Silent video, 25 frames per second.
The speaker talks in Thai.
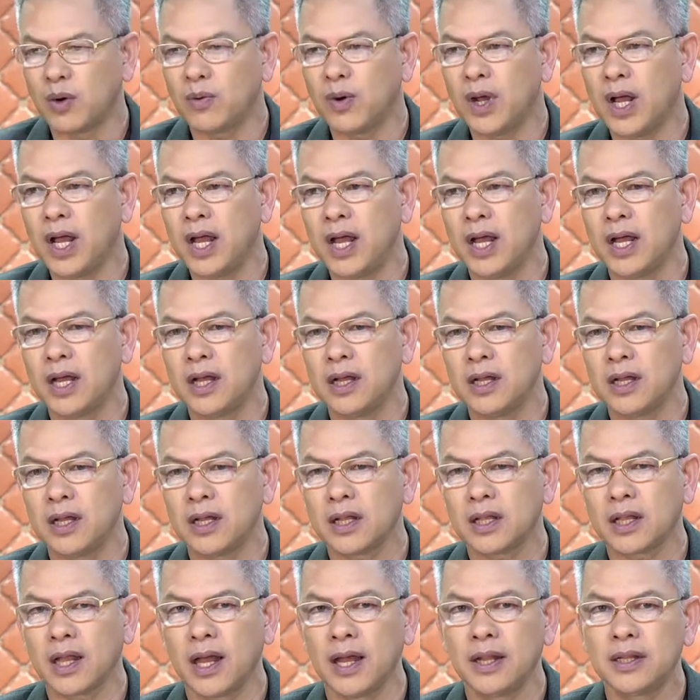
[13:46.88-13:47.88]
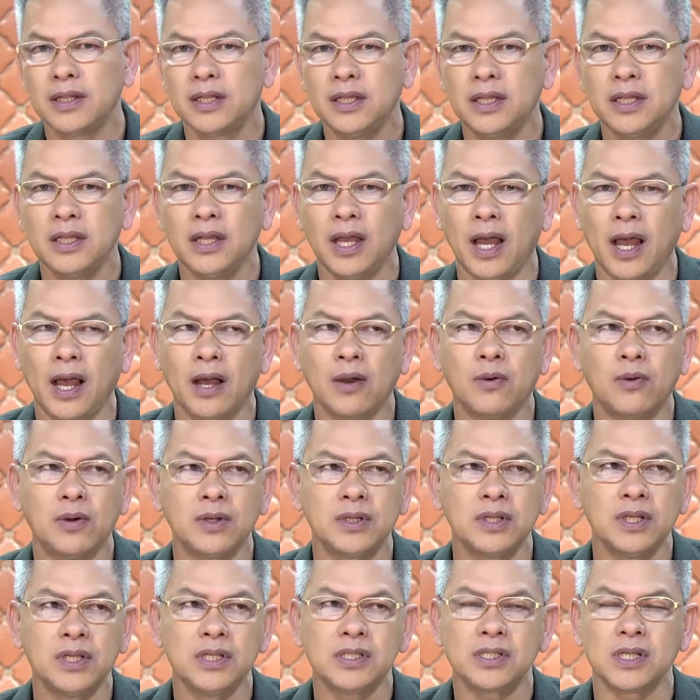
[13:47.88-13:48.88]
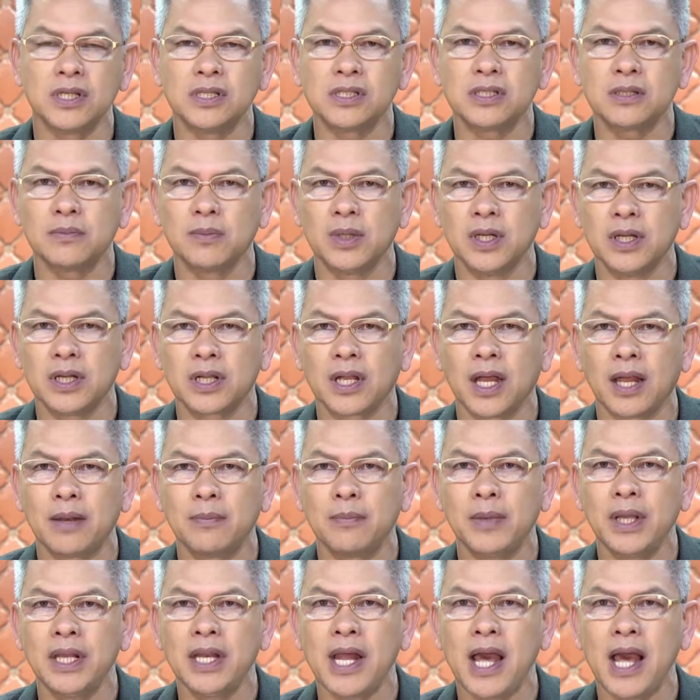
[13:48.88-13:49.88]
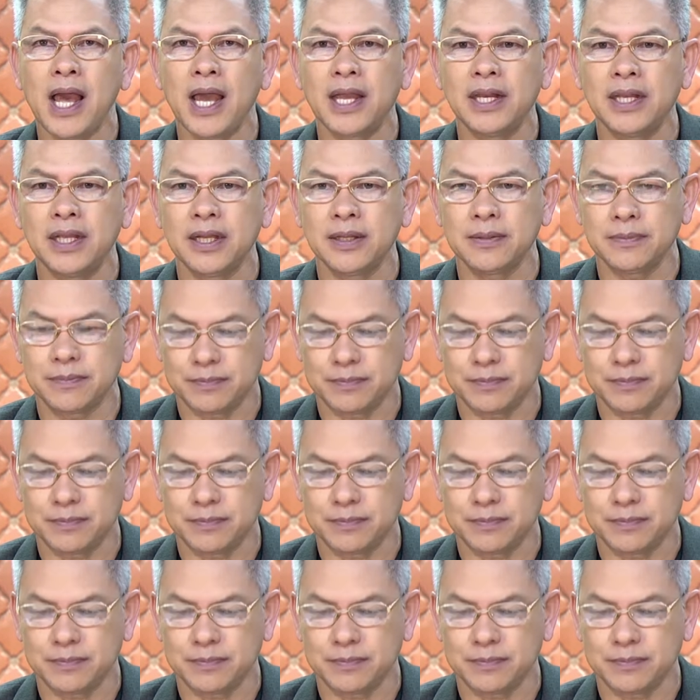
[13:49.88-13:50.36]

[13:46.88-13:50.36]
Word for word: ว่า การที่หาคนที่สินเสมอกันไม่ได้เนี่ย